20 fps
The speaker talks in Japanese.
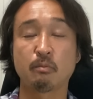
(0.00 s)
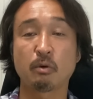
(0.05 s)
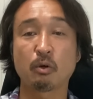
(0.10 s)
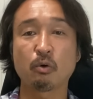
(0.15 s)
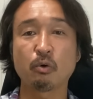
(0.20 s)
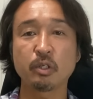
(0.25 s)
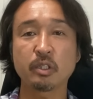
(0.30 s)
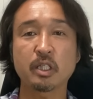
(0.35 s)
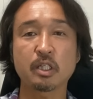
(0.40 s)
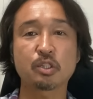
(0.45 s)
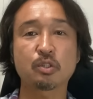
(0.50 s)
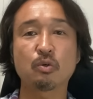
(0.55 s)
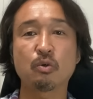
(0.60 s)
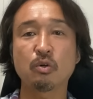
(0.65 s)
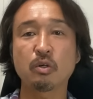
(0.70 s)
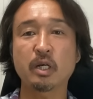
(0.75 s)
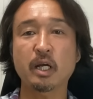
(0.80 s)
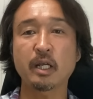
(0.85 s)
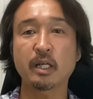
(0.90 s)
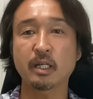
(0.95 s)
まこういった
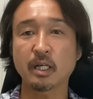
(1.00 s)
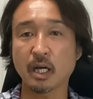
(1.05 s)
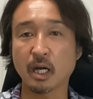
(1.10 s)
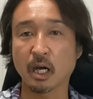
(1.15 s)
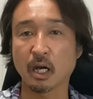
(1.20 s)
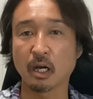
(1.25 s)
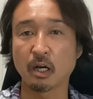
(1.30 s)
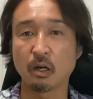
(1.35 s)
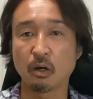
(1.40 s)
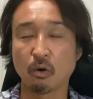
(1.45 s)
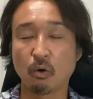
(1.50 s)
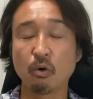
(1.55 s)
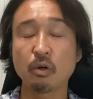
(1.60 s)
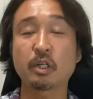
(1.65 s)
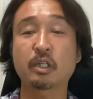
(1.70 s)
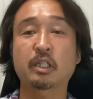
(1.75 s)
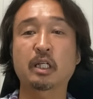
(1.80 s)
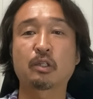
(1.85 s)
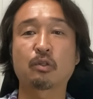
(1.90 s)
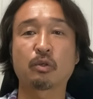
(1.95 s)
障害が
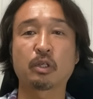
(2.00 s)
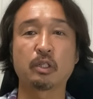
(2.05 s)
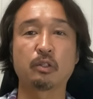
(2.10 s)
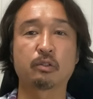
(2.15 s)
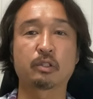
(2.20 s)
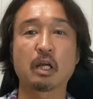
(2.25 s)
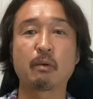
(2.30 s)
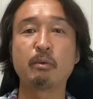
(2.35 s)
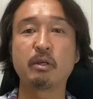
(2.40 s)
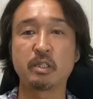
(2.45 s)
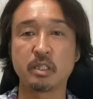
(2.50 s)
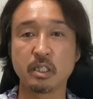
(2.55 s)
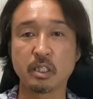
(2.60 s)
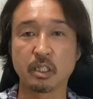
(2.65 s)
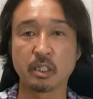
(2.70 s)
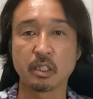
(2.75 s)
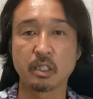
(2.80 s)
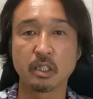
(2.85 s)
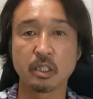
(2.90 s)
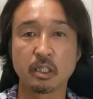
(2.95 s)
起きた時のため
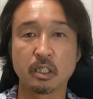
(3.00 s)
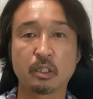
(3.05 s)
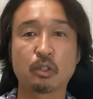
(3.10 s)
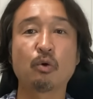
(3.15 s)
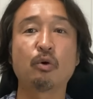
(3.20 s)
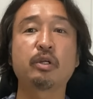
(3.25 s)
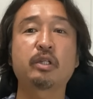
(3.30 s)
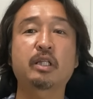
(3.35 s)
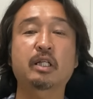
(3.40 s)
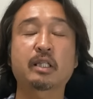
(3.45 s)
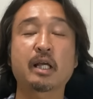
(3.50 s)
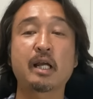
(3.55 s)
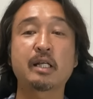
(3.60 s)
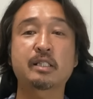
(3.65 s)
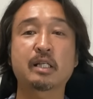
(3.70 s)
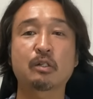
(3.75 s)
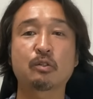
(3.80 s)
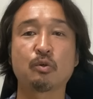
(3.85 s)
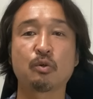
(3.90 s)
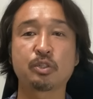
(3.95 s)
に、どういった対
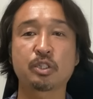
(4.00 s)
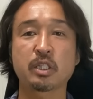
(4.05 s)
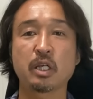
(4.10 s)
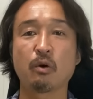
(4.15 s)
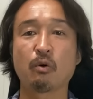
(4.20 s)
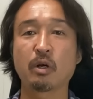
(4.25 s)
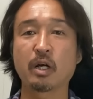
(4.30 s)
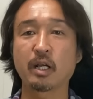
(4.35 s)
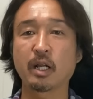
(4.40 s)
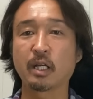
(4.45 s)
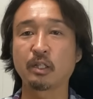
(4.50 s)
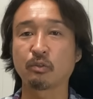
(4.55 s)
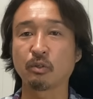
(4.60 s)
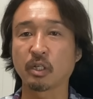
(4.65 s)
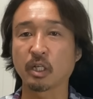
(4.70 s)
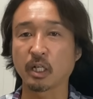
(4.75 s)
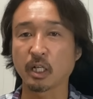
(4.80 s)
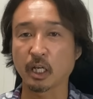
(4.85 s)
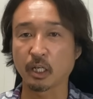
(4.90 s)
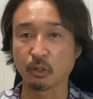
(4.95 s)
策をしておかないと
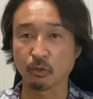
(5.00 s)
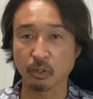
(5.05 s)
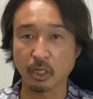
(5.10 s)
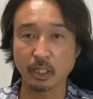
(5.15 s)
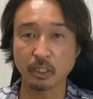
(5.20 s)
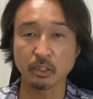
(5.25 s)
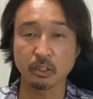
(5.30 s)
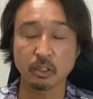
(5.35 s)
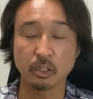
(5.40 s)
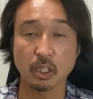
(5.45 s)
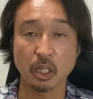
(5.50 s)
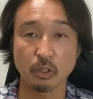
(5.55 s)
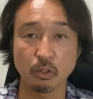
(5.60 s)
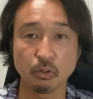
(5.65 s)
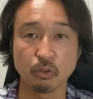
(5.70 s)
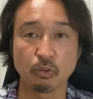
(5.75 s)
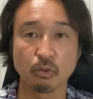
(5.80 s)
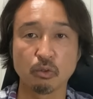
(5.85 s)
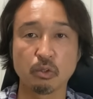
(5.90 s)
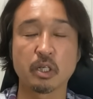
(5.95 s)
いけないのかって
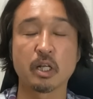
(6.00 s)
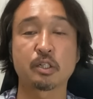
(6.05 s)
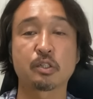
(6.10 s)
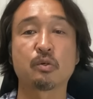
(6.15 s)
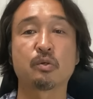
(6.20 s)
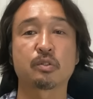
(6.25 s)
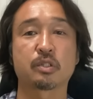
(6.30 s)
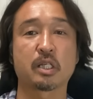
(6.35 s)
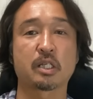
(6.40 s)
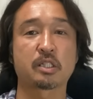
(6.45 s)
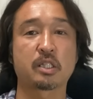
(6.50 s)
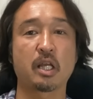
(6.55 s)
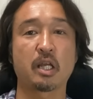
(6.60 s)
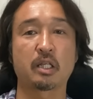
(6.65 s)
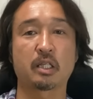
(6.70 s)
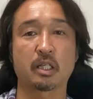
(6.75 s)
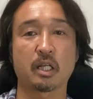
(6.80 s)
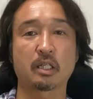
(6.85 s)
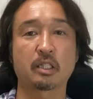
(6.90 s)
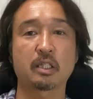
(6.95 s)
いうお話をさせて
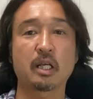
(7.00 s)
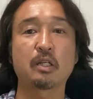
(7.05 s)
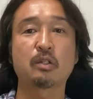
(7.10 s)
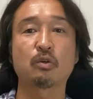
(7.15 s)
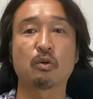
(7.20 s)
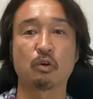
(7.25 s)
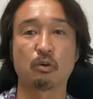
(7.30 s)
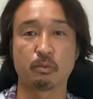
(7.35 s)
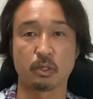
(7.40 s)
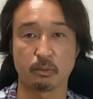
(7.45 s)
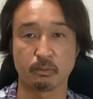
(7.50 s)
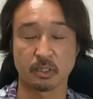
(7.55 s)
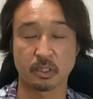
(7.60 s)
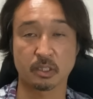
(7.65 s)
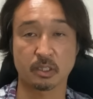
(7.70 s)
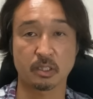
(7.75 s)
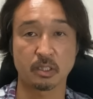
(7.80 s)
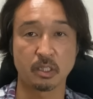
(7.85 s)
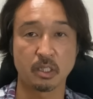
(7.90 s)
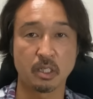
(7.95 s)
いただきたいと思いま
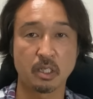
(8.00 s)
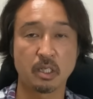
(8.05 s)
す。